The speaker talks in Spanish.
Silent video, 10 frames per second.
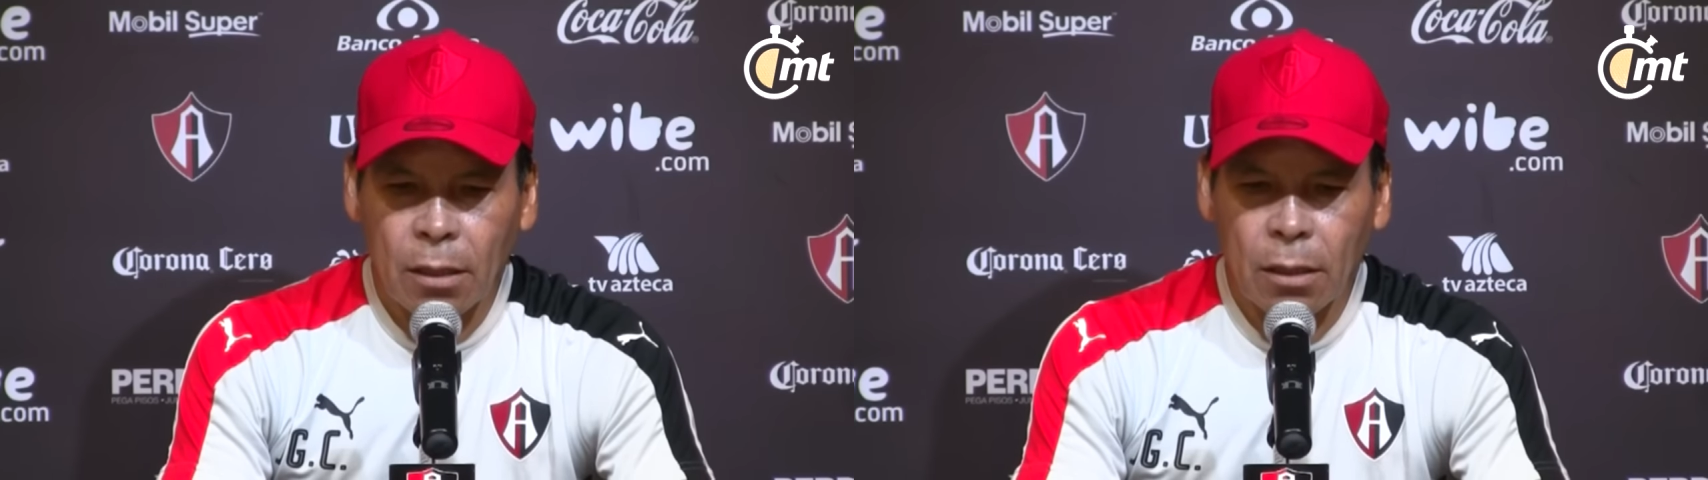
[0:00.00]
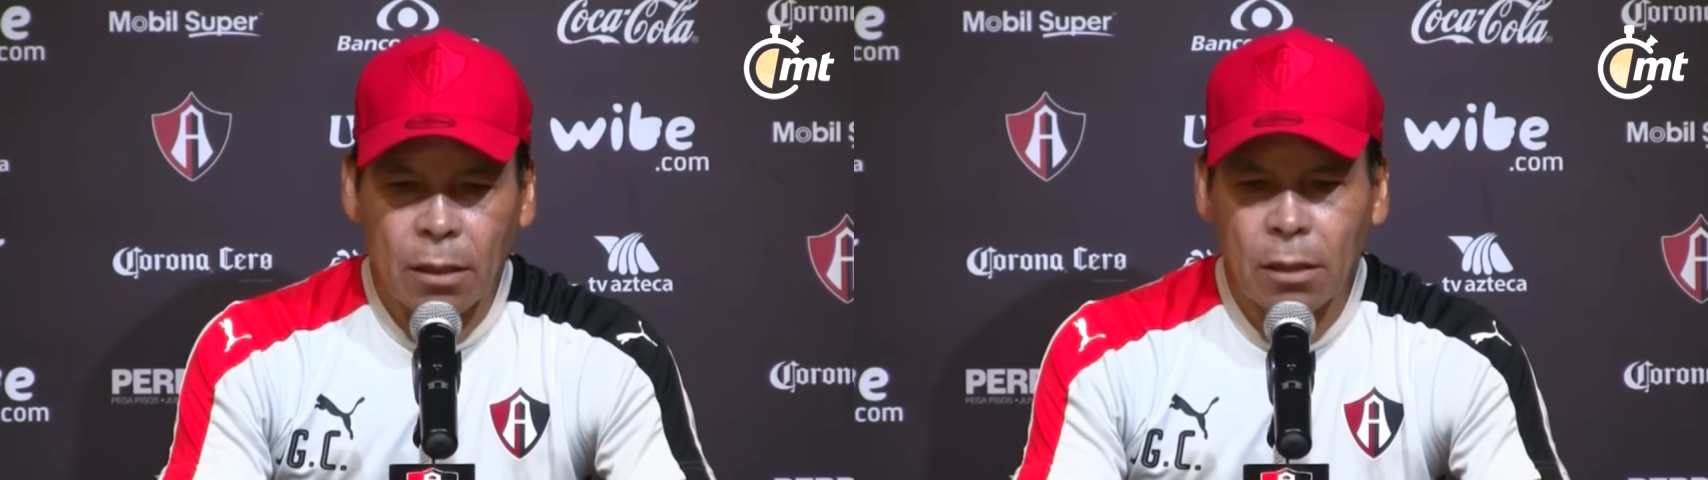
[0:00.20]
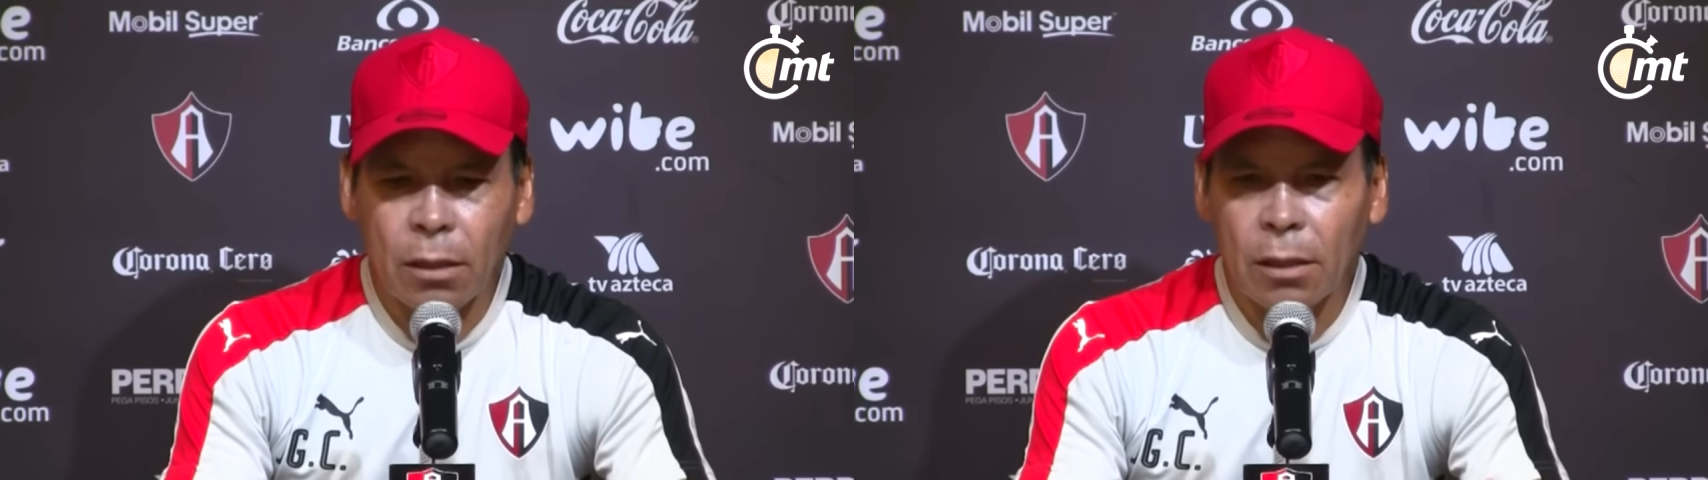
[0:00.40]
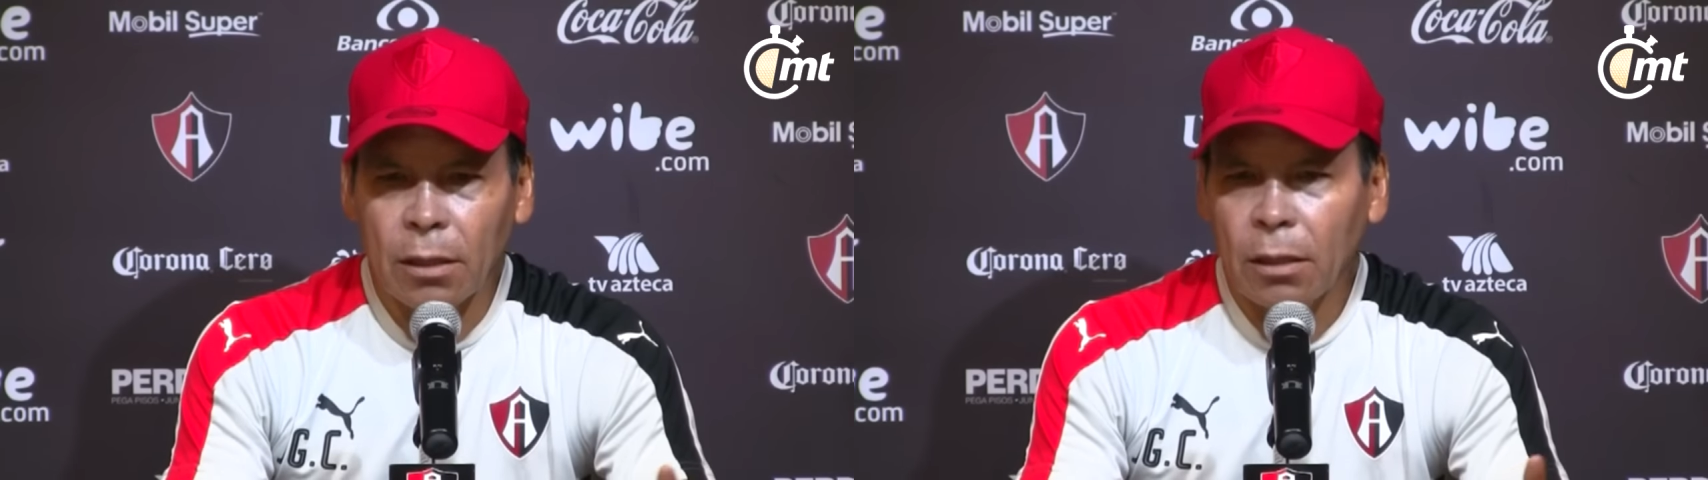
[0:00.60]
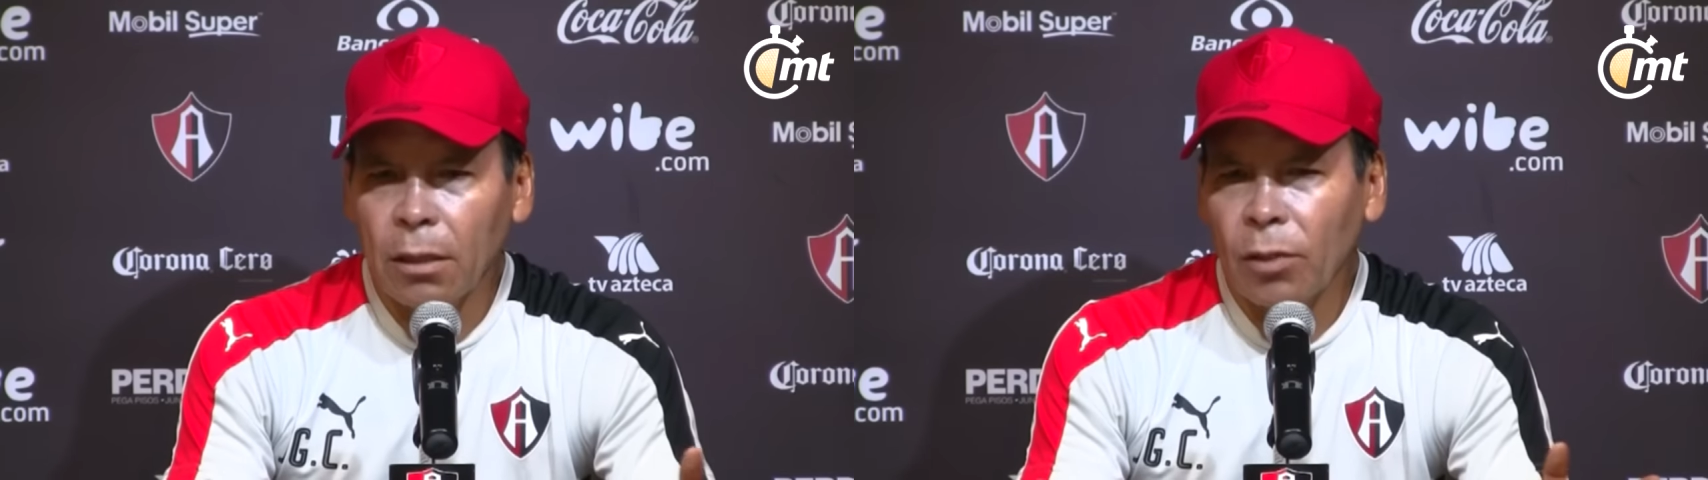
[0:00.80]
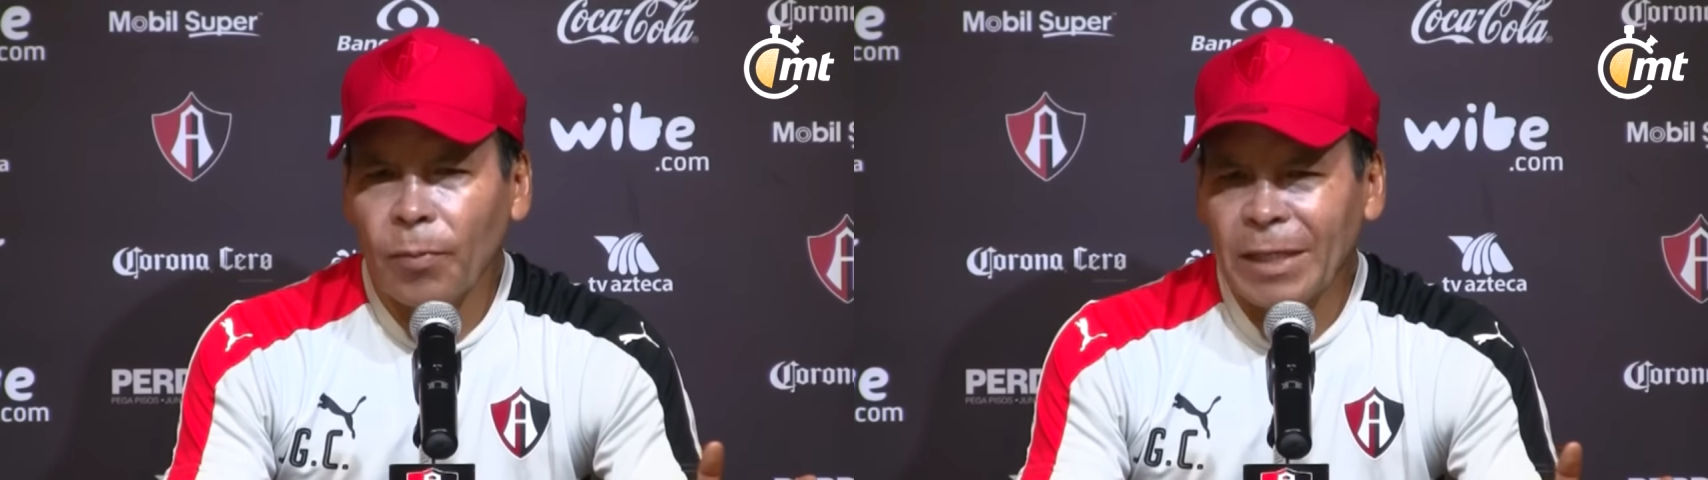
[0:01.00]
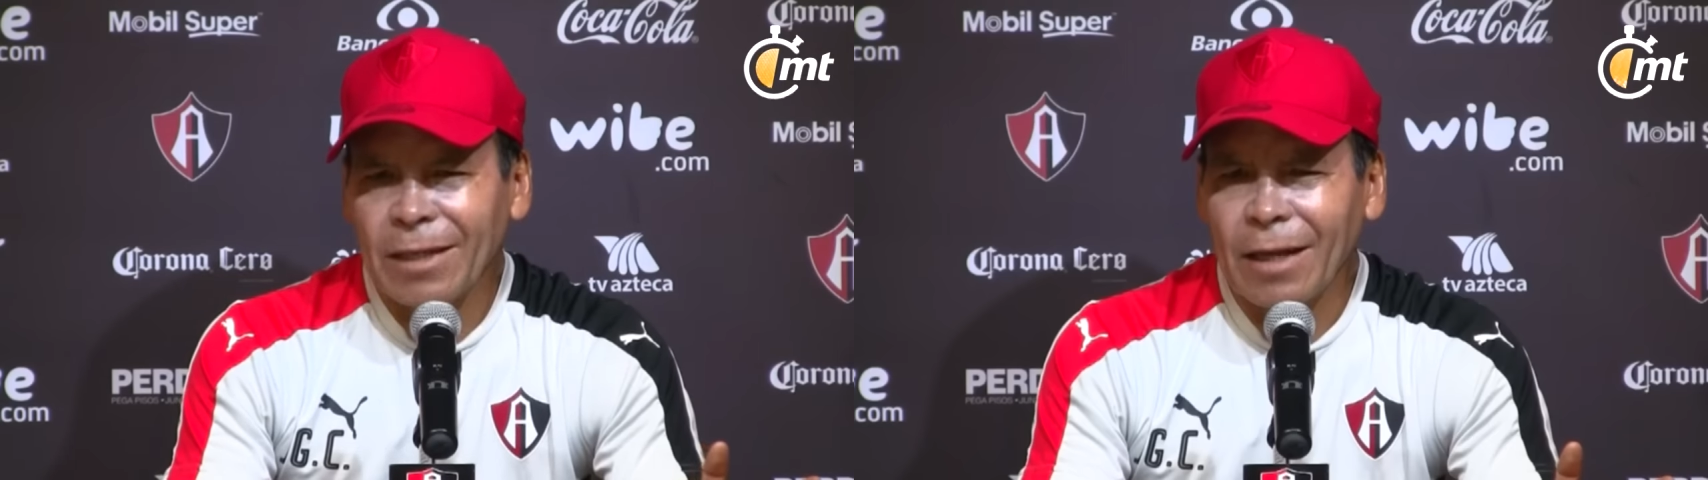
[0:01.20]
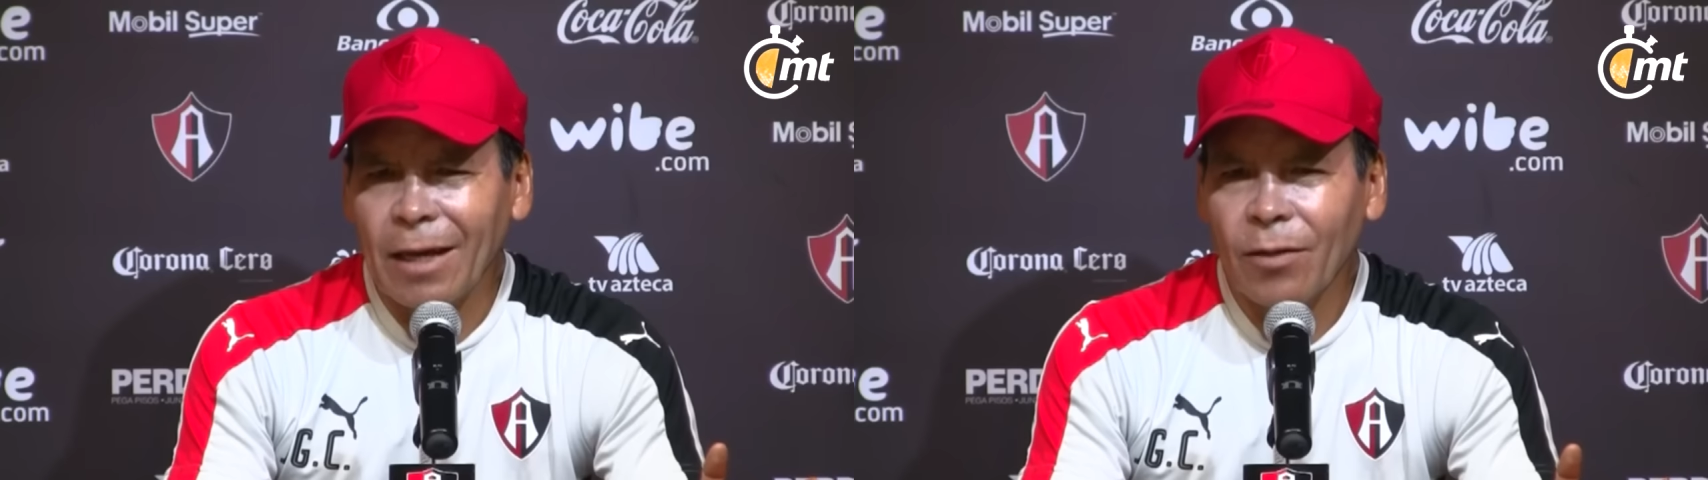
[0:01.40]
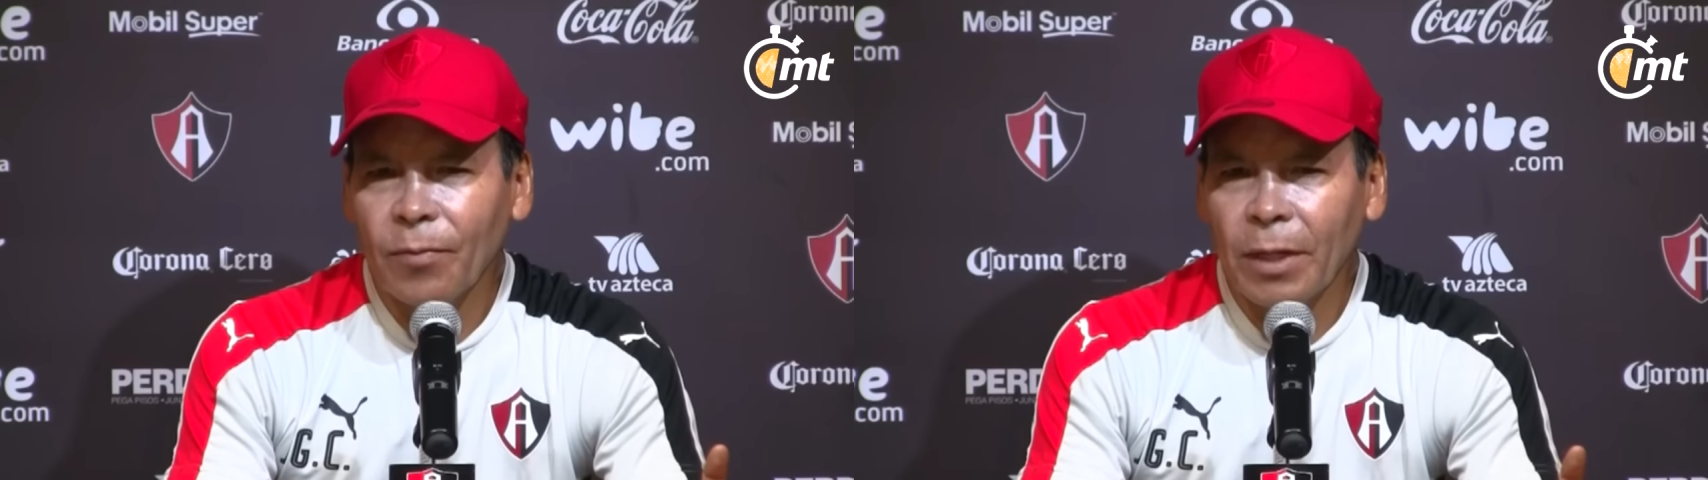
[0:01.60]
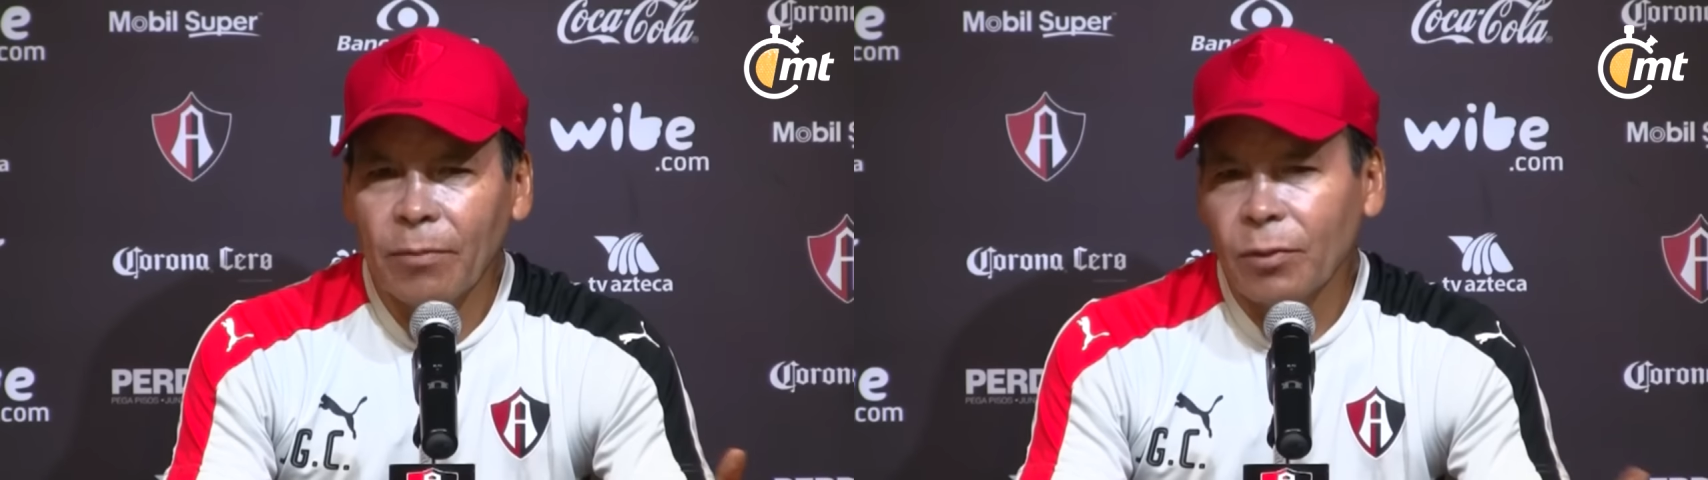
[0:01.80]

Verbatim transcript: y, no pasa nada, hombre,